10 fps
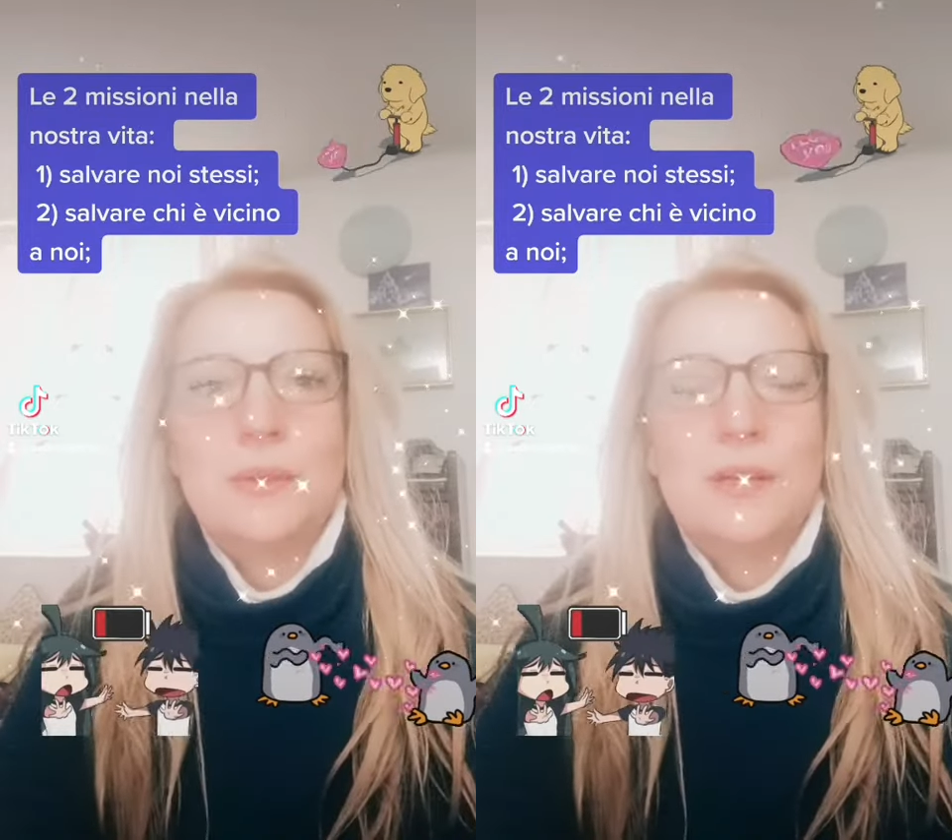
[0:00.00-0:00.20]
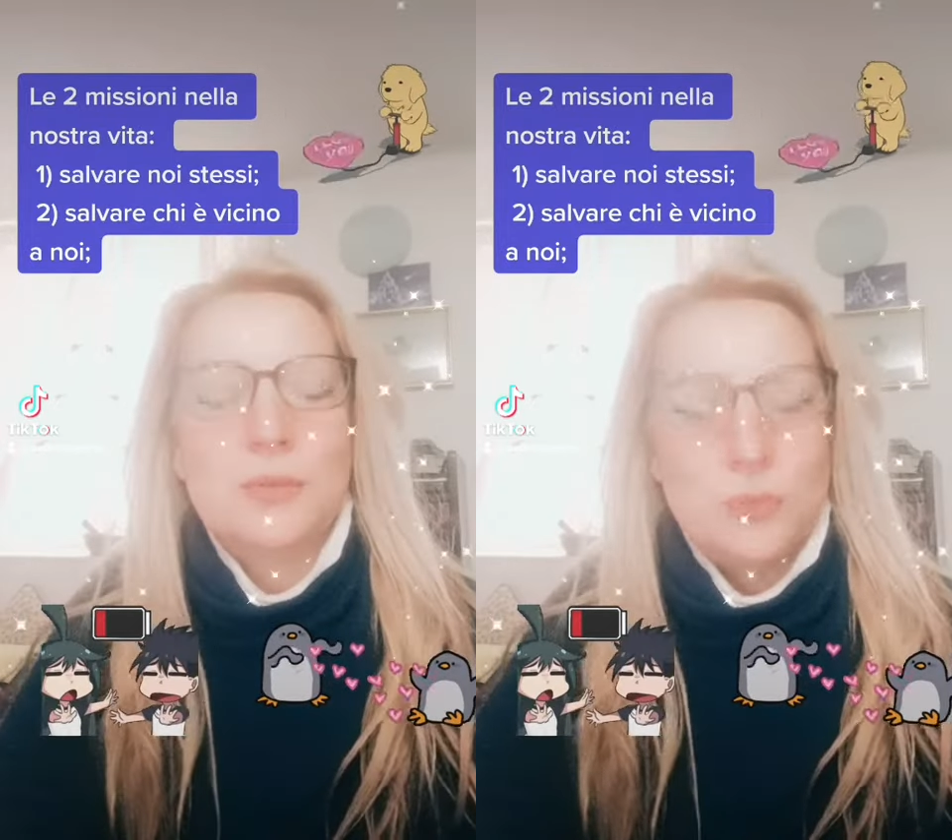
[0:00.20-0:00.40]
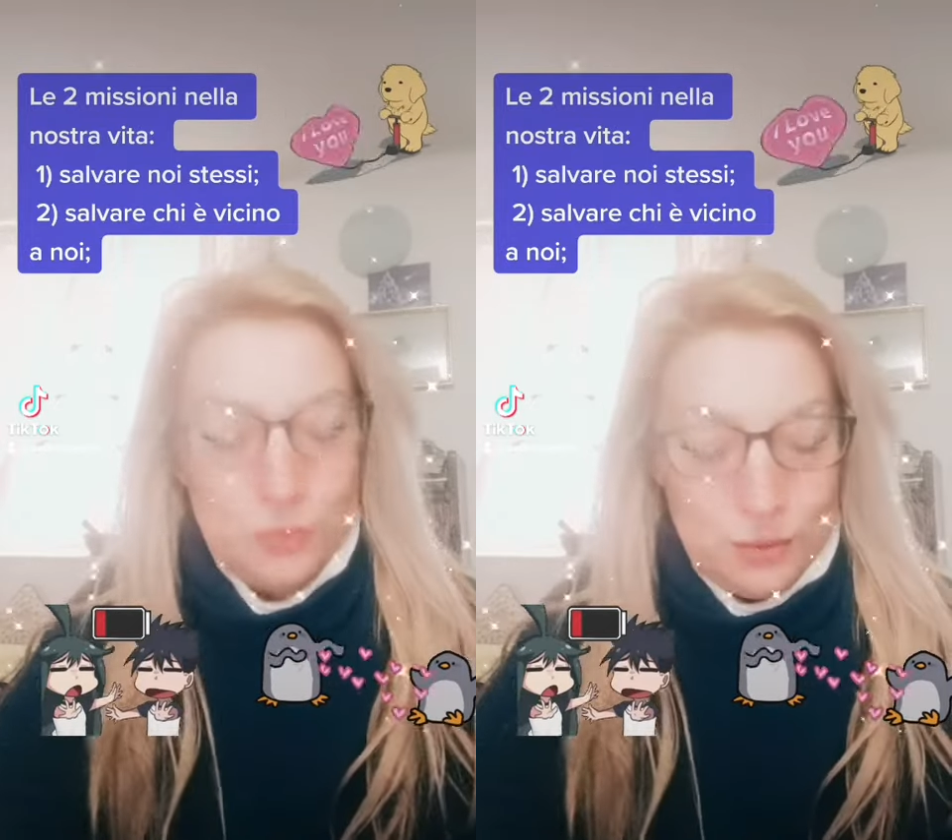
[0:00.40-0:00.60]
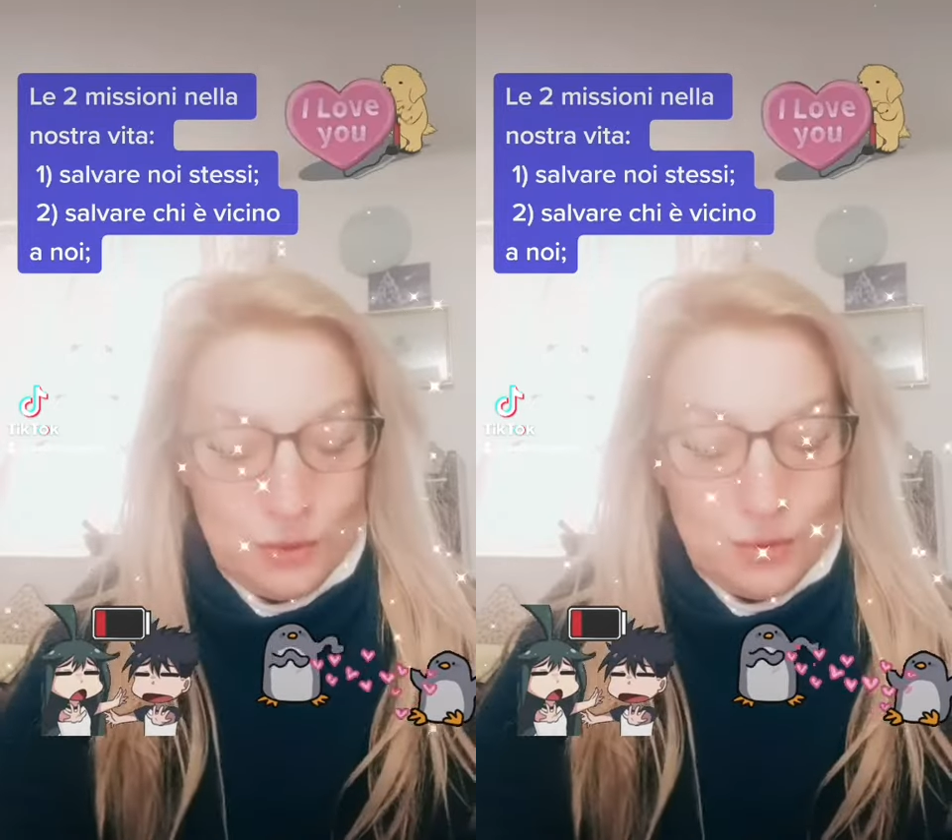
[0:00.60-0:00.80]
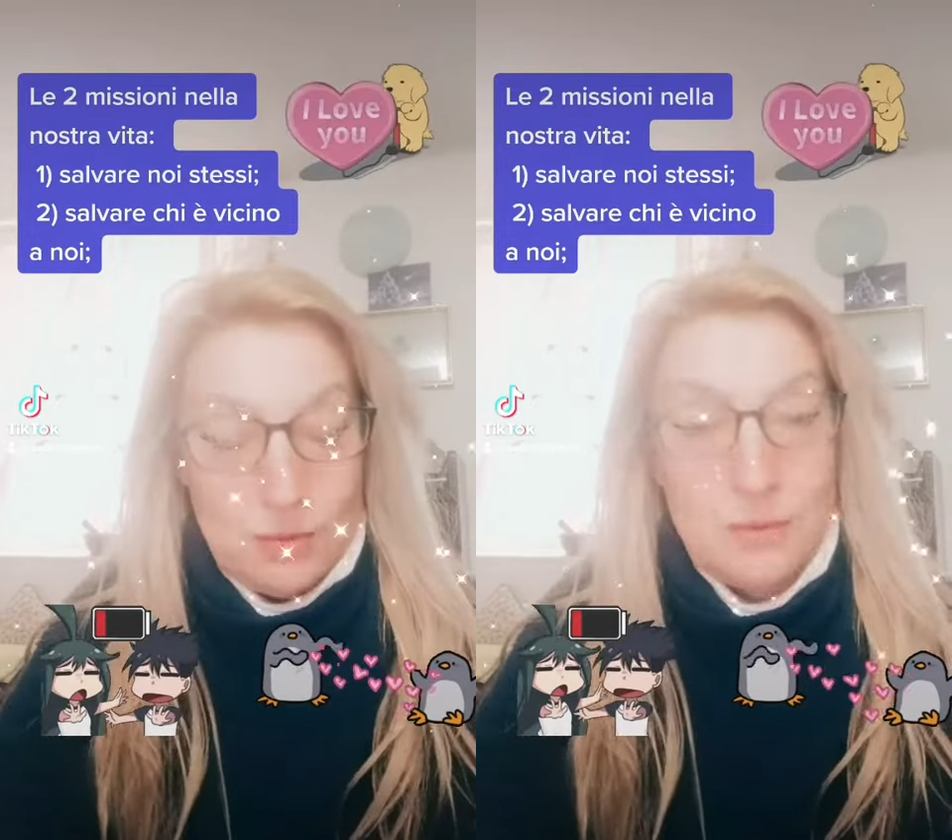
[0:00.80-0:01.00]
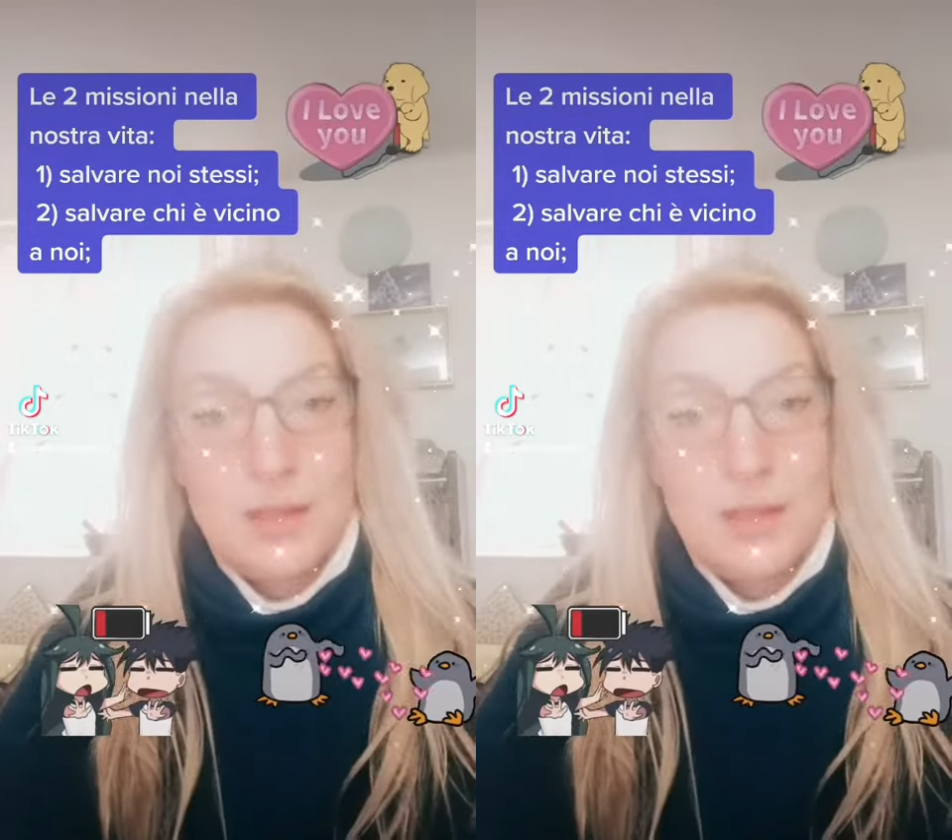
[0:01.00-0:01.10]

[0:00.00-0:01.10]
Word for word: assunto,